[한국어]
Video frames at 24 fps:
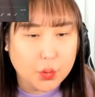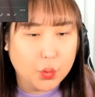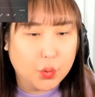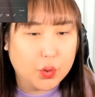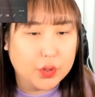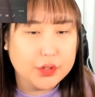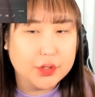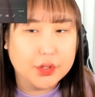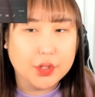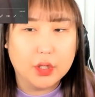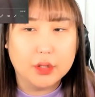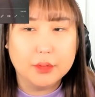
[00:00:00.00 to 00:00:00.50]

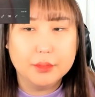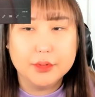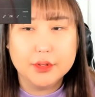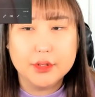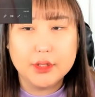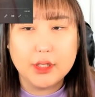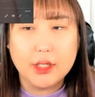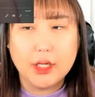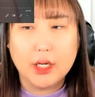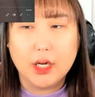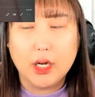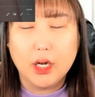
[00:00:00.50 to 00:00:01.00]
요거는
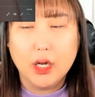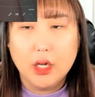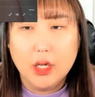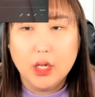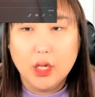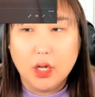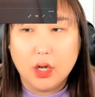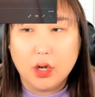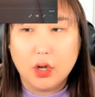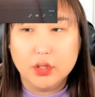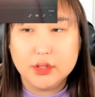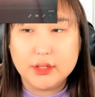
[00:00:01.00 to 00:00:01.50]
여러분들
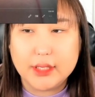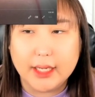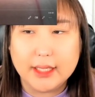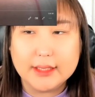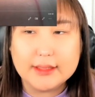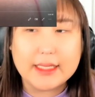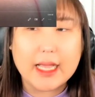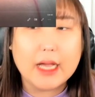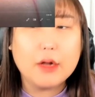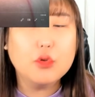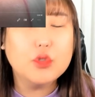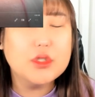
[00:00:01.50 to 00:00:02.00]

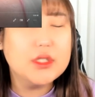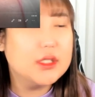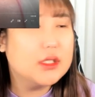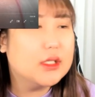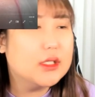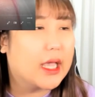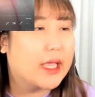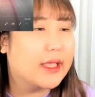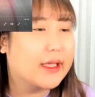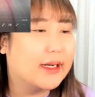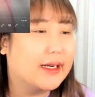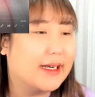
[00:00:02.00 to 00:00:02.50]
제가 따로 찍은
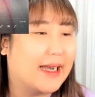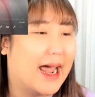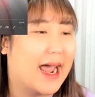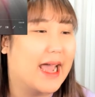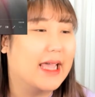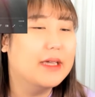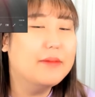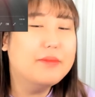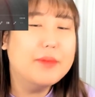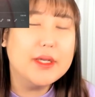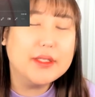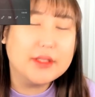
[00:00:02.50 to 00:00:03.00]
게 아니라
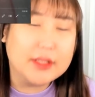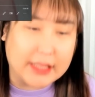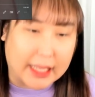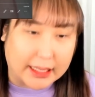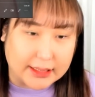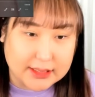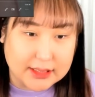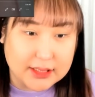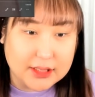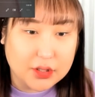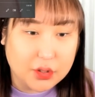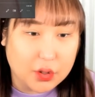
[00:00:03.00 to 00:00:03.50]
라이브에서 다
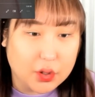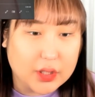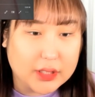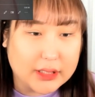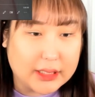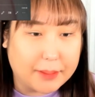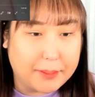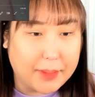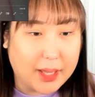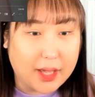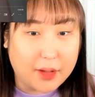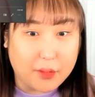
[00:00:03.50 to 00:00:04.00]
찍은 거기
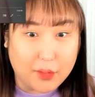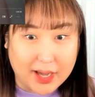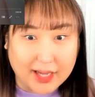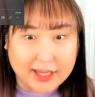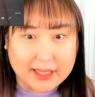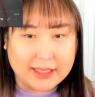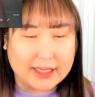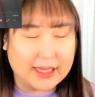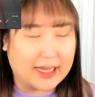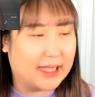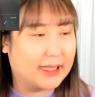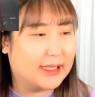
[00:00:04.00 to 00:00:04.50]
때문에
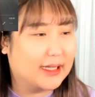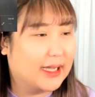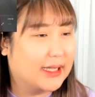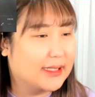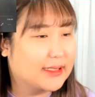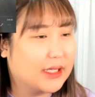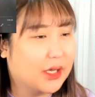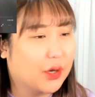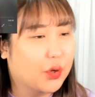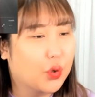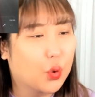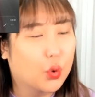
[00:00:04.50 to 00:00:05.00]
확인이
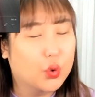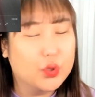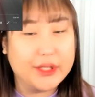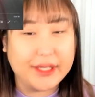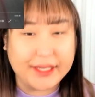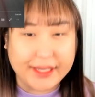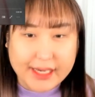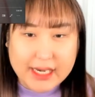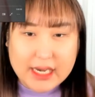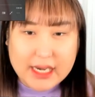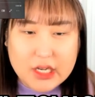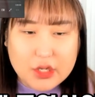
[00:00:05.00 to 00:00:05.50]
가능하세요.
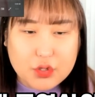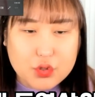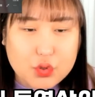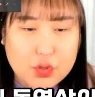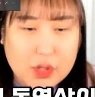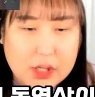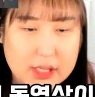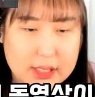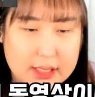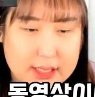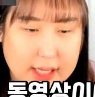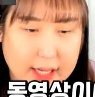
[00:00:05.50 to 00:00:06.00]
요거는
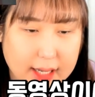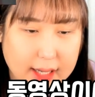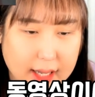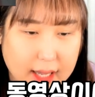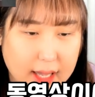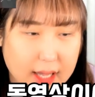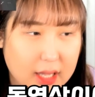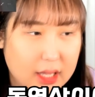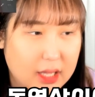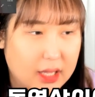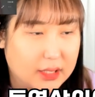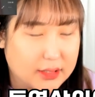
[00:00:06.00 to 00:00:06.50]
일주일
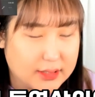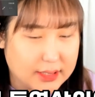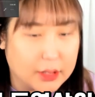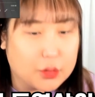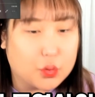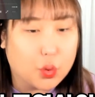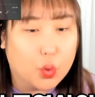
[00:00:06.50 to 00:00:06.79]
차의 제